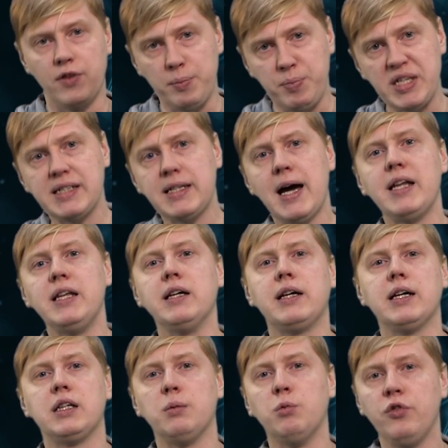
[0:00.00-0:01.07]
В описании
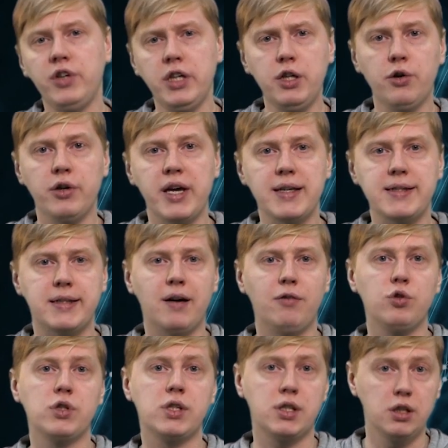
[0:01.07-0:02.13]
к этому видео я
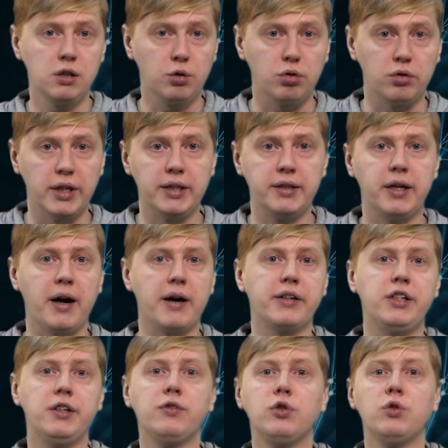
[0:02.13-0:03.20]
оставлю ссылку на
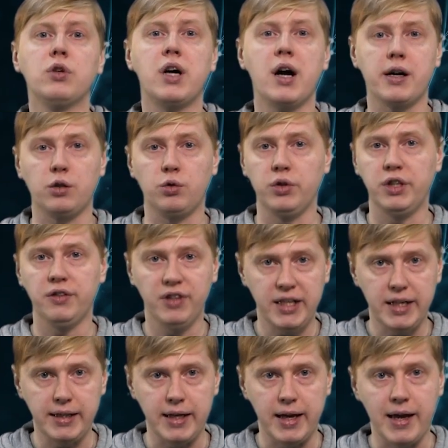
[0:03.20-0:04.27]
интерактивную карту
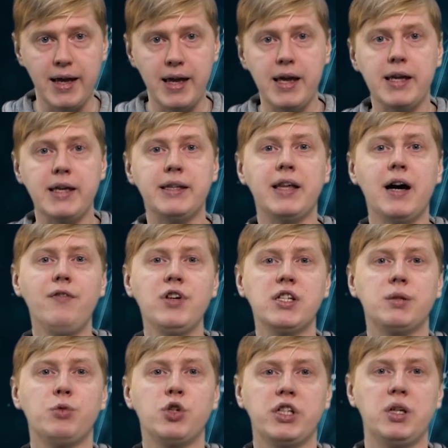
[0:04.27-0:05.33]
явления, и там вы
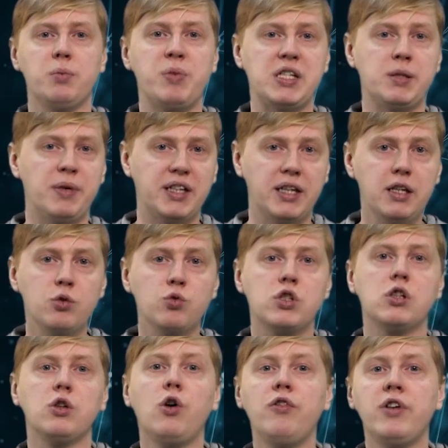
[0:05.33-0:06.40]
сможете посмотреть
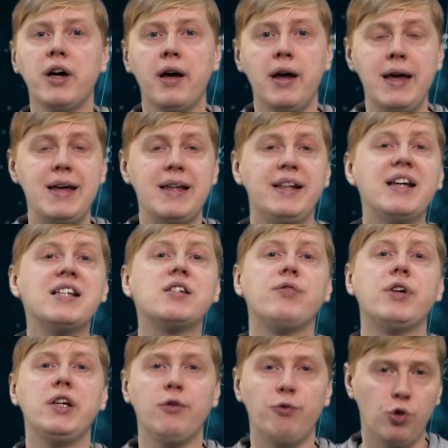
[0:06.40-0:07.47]
условия для
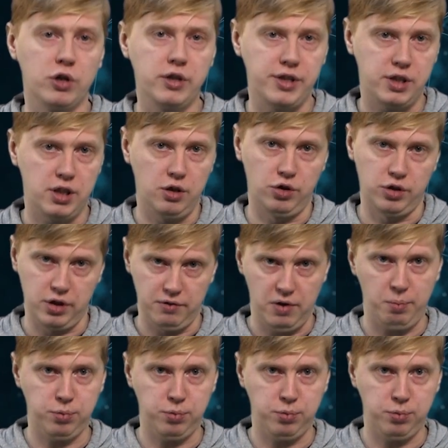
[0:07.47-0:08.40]
своего населенного